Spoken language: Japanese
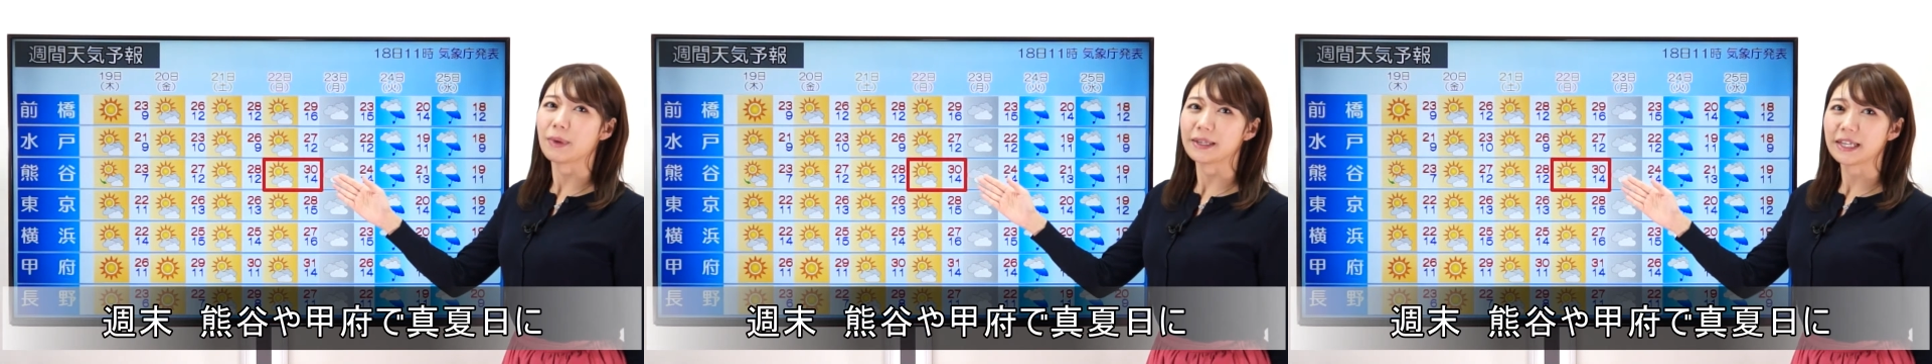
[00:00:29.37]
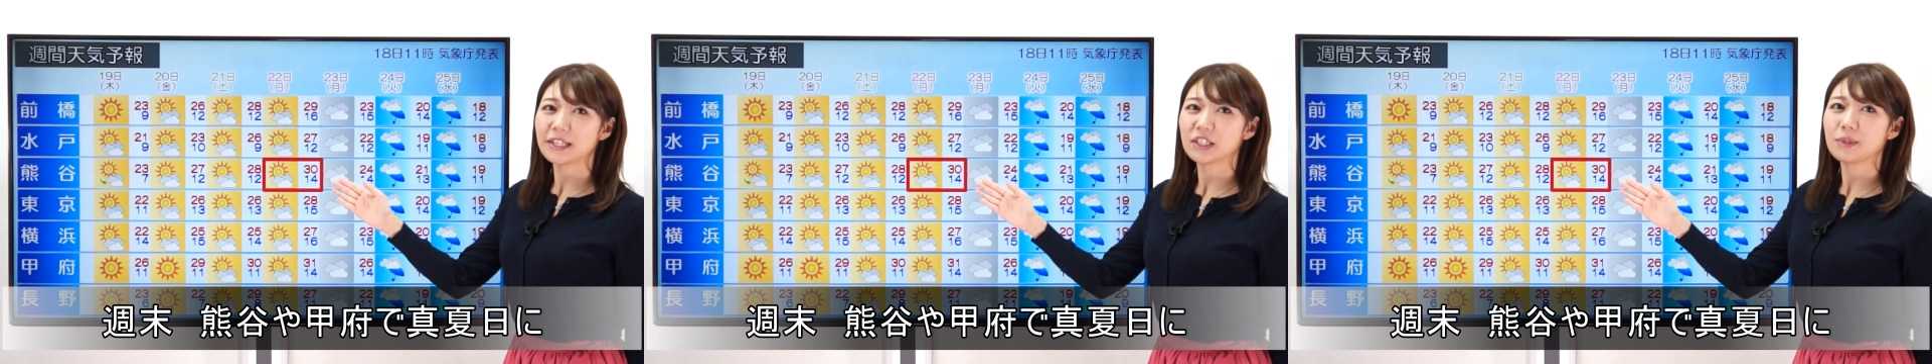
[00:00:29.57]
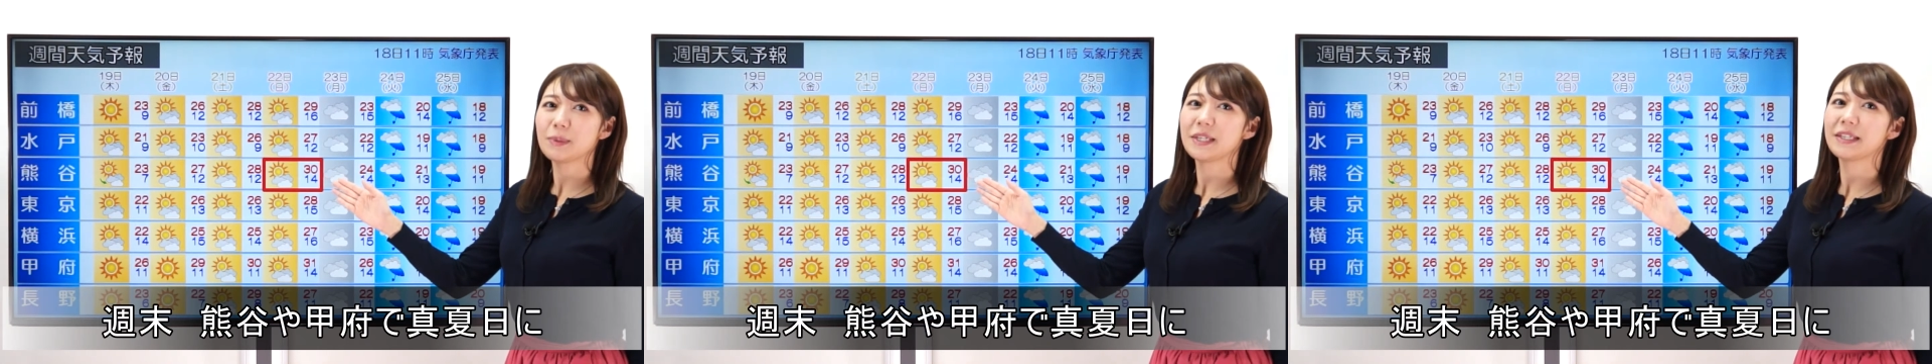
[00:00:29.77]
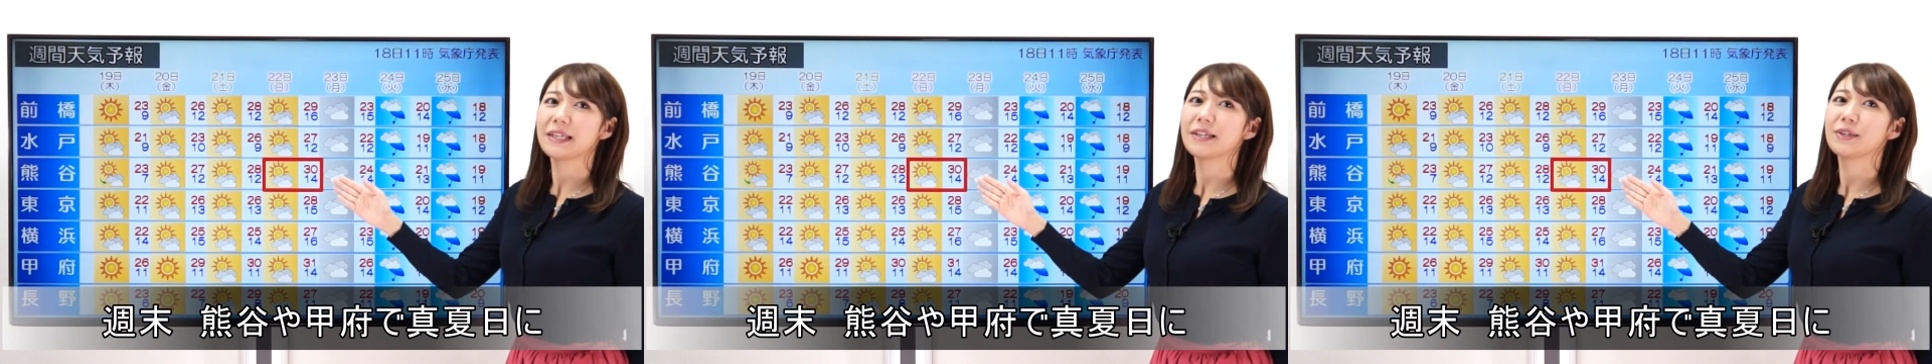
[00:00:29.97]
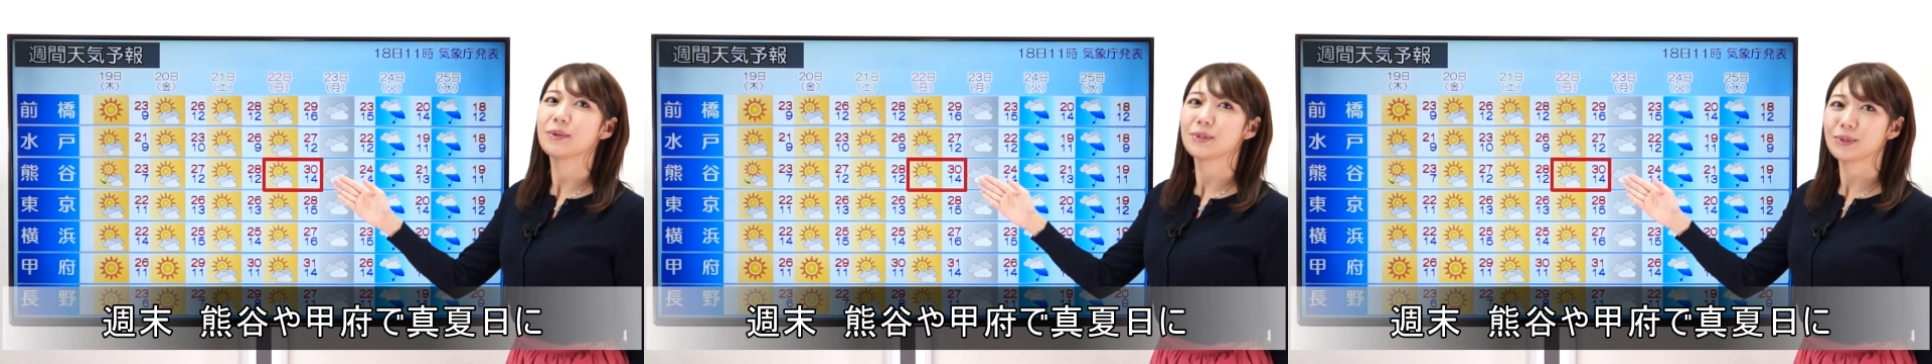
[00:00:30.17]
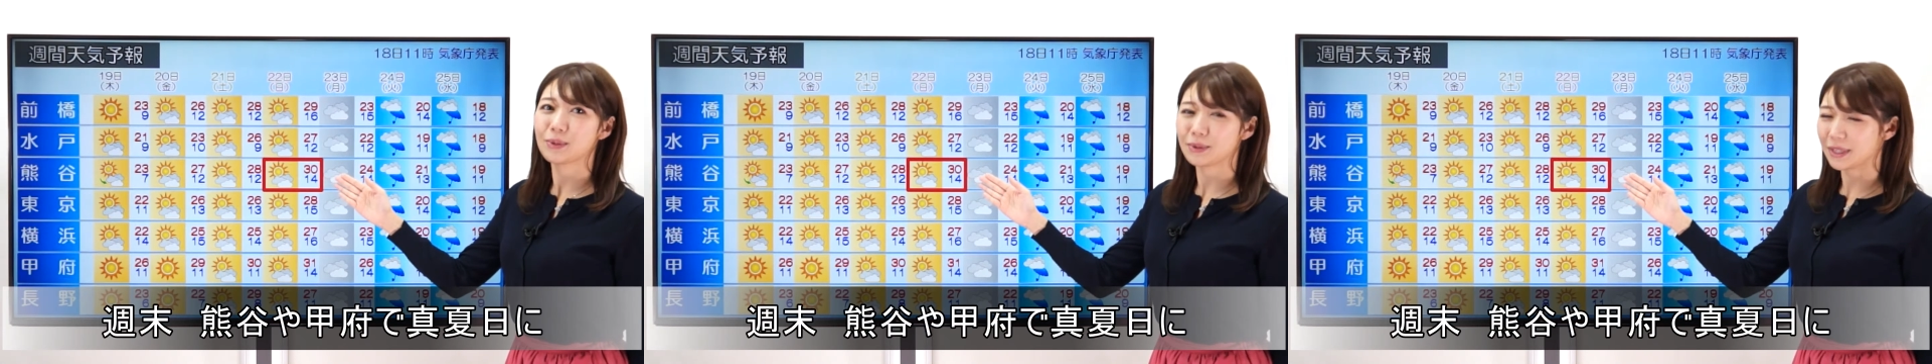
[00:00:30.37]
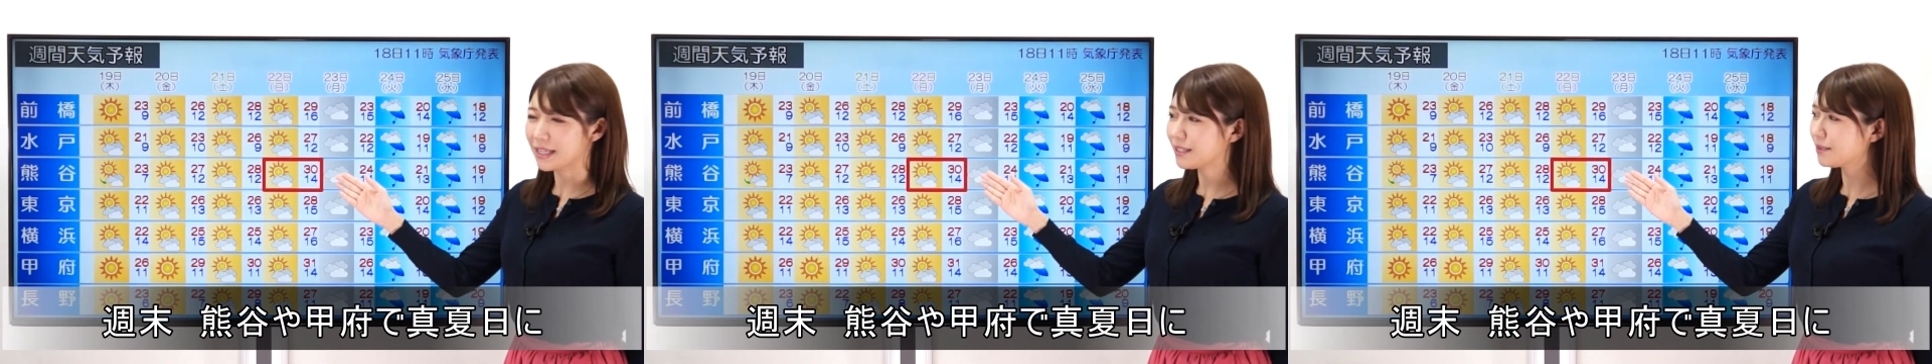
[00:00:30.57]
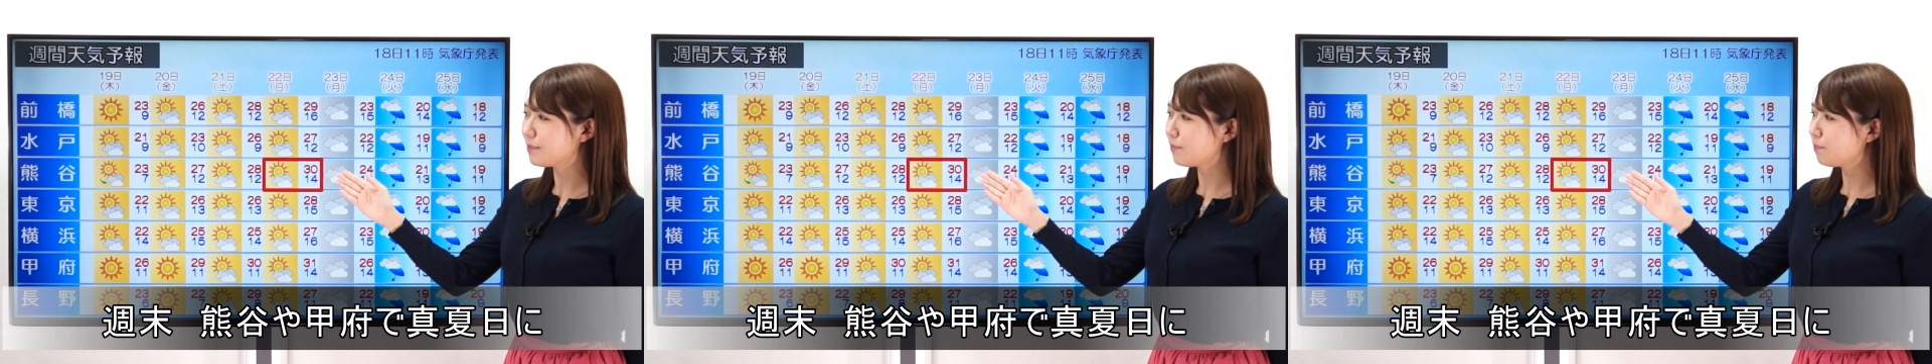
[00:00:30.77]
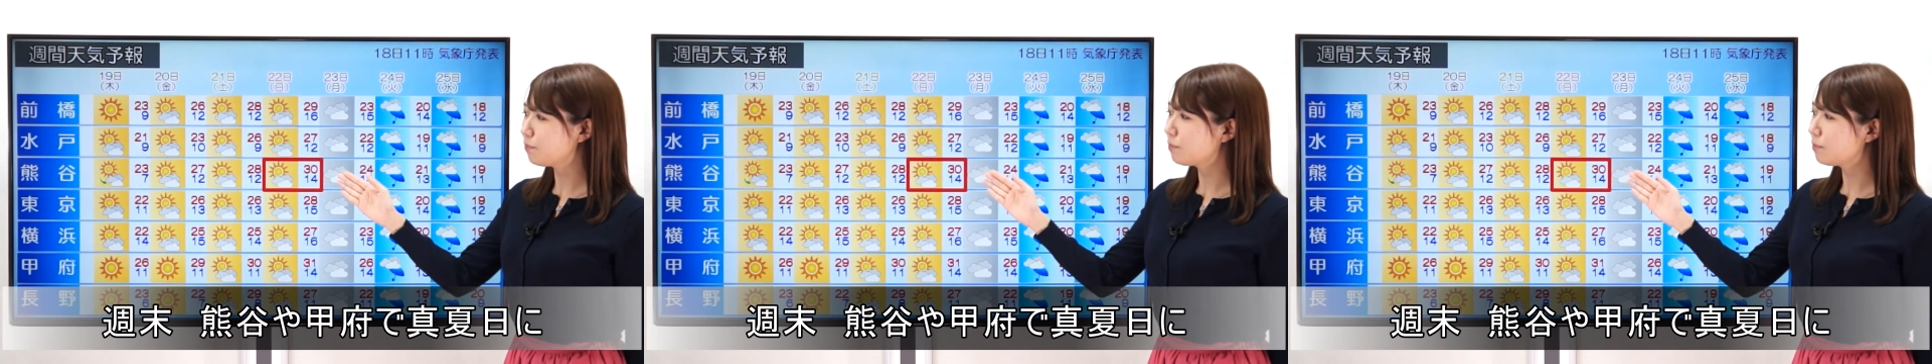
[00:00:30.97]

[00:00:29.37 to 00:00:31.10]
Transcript: 真夏日になる予想です。